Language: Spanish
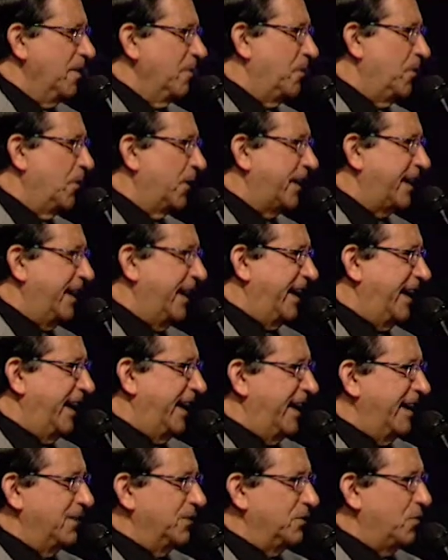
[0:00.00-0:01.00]

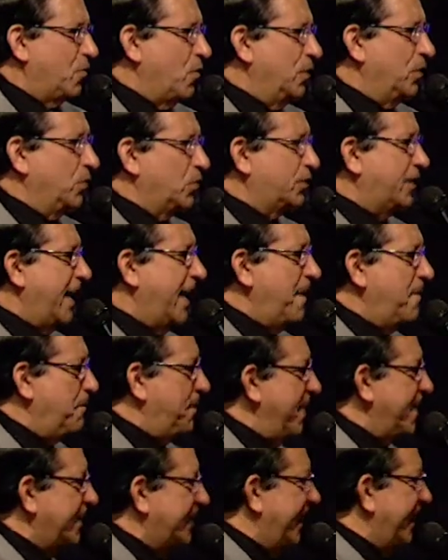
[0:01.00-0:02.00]
porque cuando usted
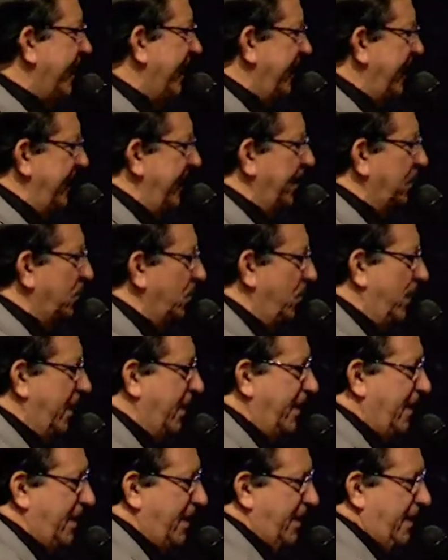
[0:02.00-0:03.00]
empieza a darle
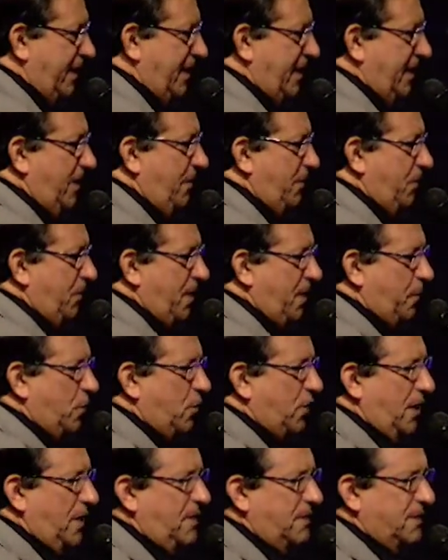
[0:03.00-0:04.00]
lectura al libro de
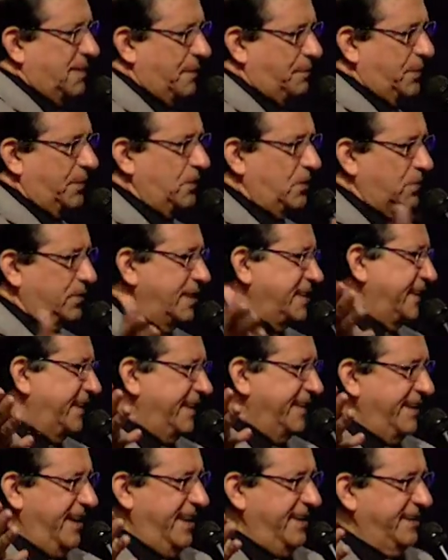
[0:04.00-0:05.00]
Apocalipsis capítulo 6 en
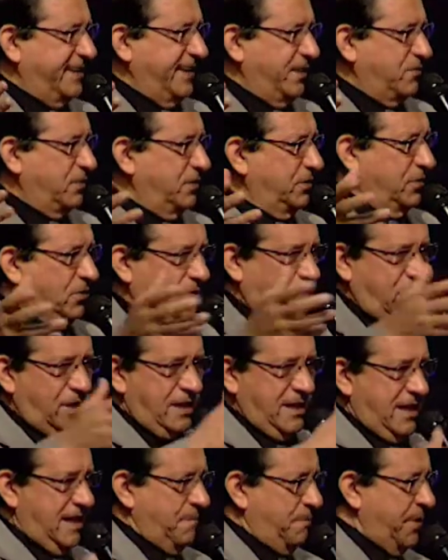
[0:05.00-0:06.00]
adelante, cuando
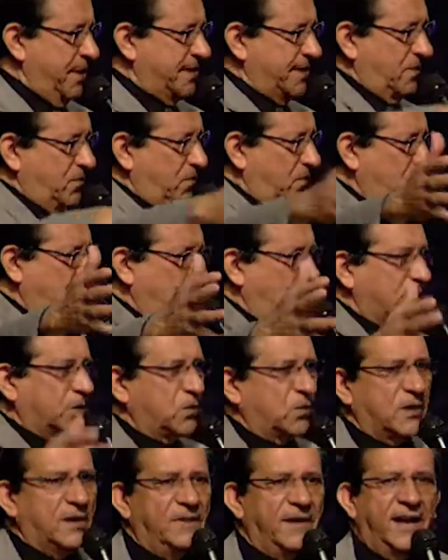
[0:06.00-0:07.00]
empieza con los
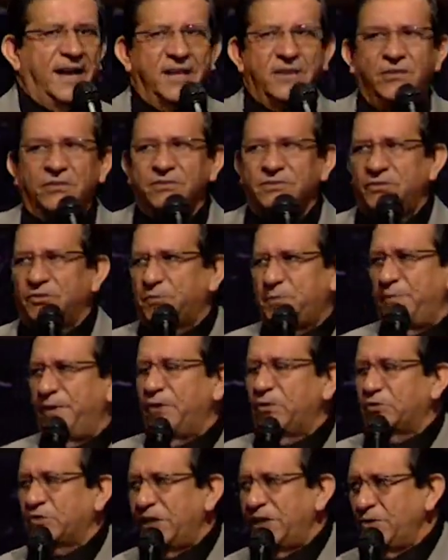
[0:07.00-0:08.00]
cuatro caballos, los
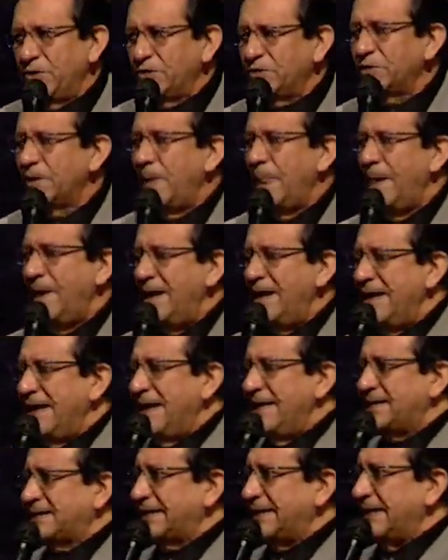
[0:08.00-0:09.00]
primeros sellos,
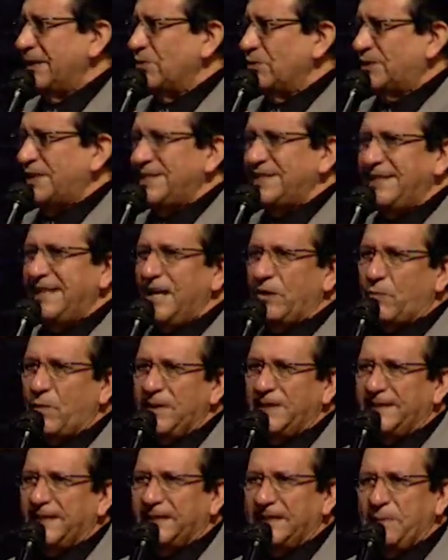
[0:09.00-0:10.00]
este, usted se da
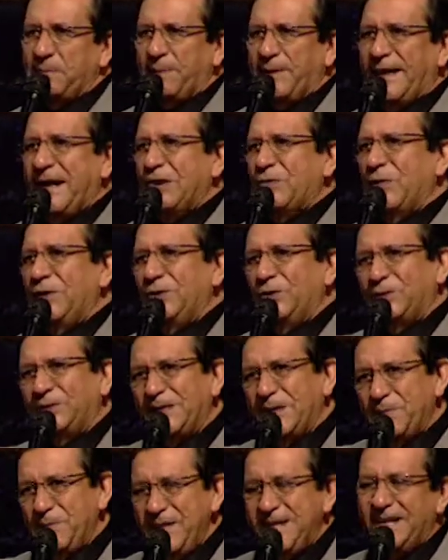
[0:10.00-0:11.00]
cuenta que para cuando
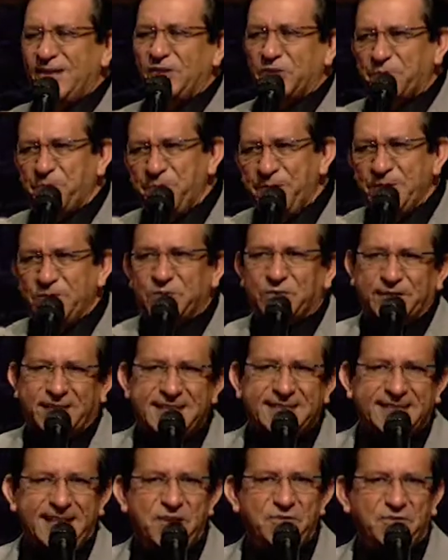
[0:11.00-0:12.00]
terminan los primeros
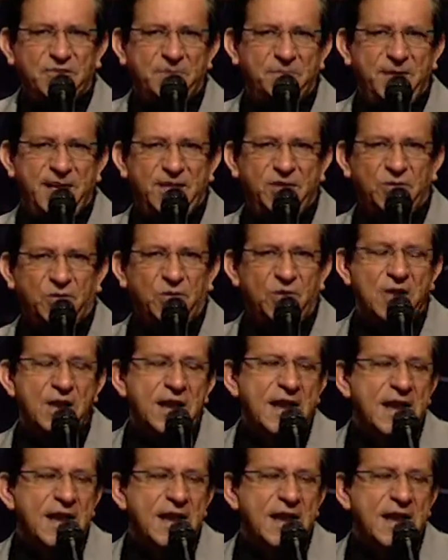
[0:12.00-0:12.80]
tres años y medio,